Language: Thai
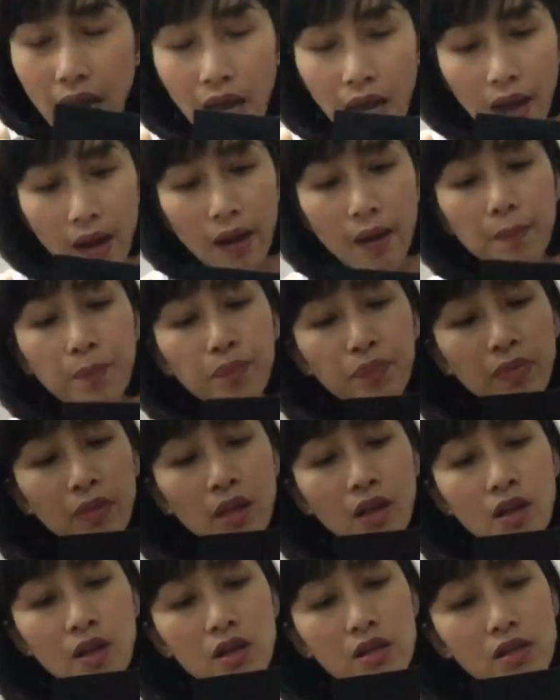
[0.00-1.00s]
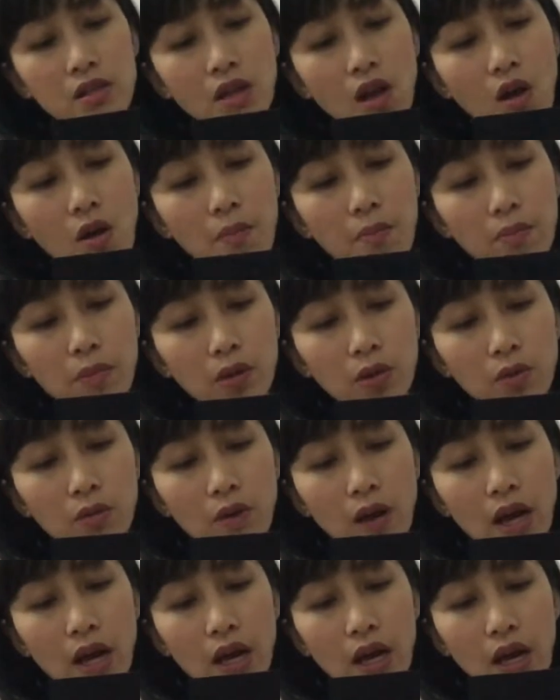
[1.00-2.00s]
ญหาซ่อมหรือ
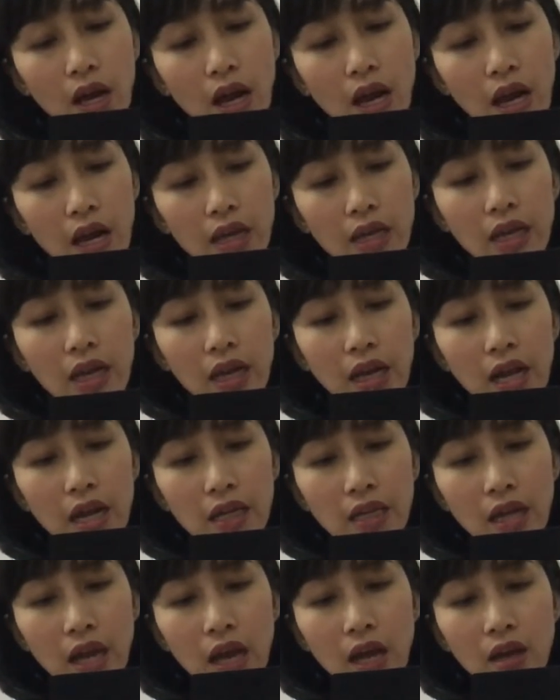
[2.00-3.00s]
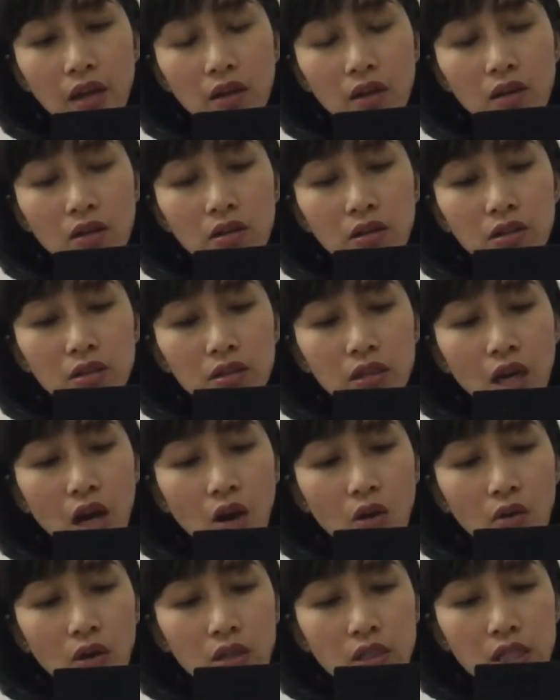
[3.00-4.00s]
ว่าอะไรยังไงเนี่ยก็คือ
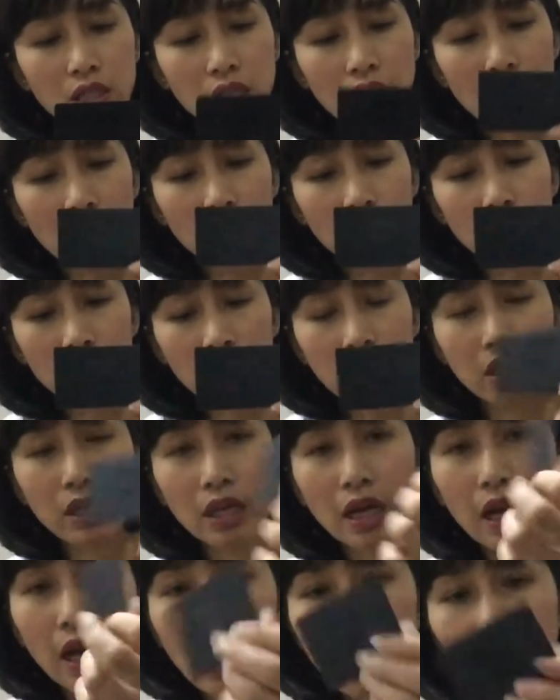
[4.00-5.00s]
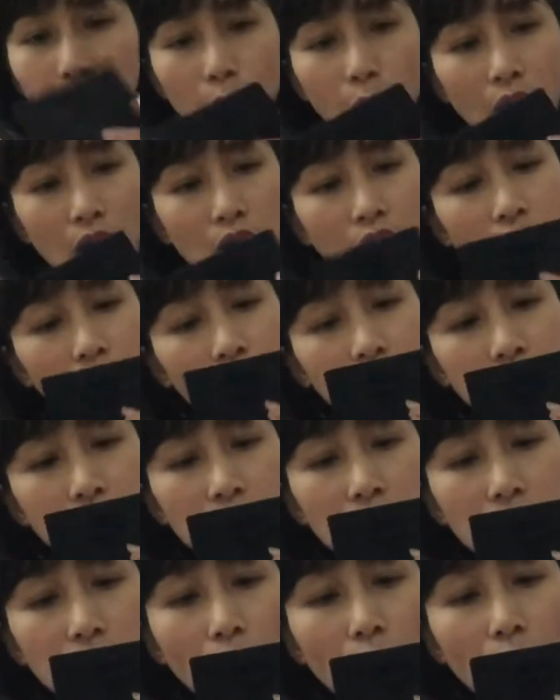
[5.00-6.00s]
เขาก็จะใช้ตัวนี้นะคะเพราะว่าเขาก็จะ
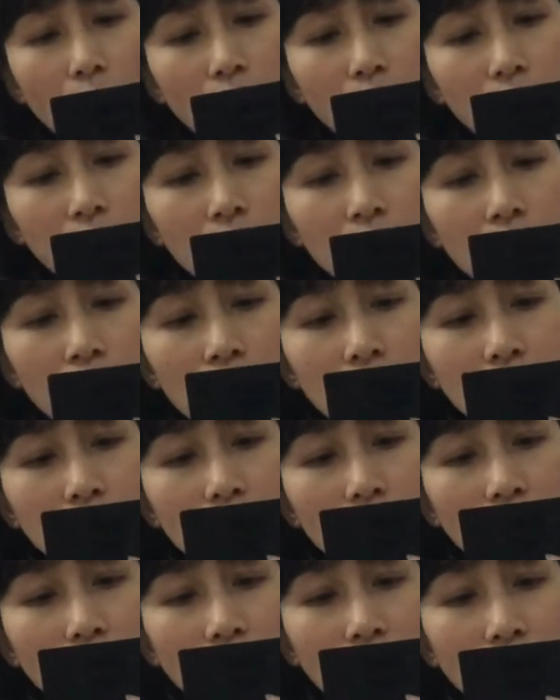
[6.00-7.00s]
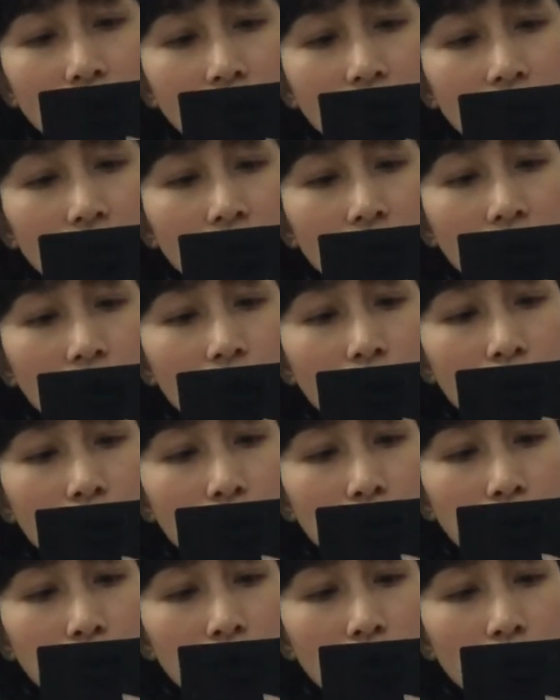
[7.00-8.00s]
มีบอกด้านหลังนะคะว่ามั
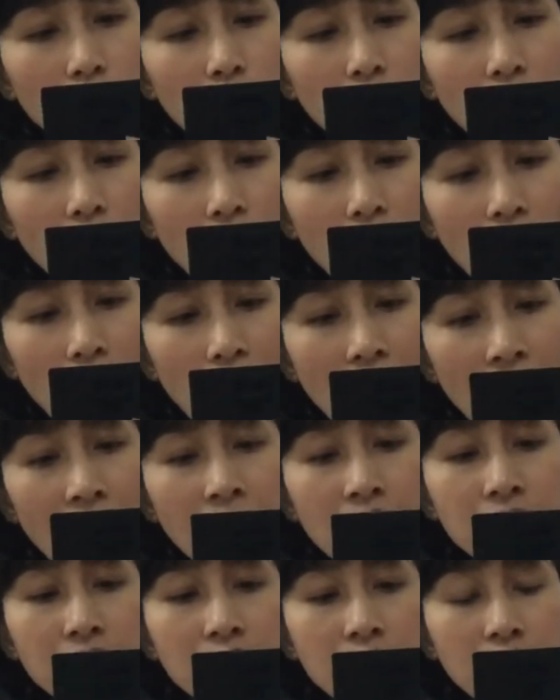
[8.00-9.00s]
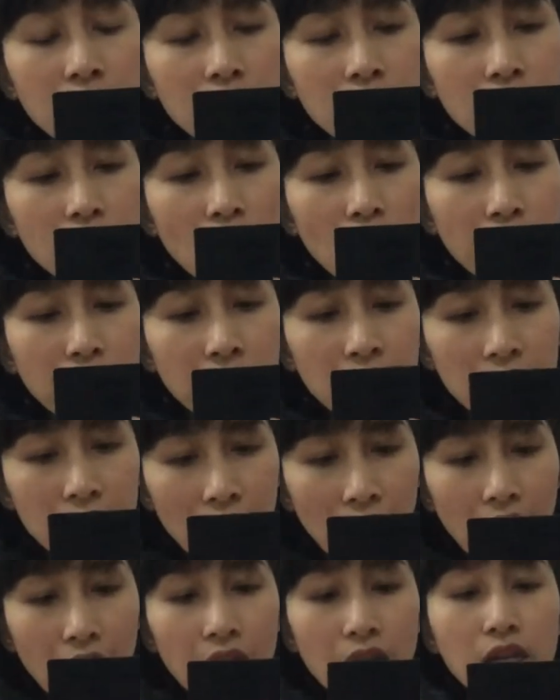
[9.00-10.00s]
นเป็นรุ่นอะไรซื้อช็อปที่
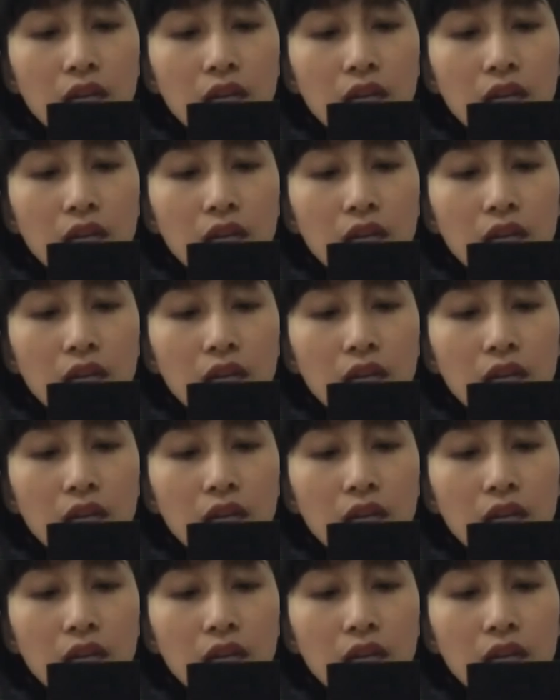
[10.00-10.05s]
ไหน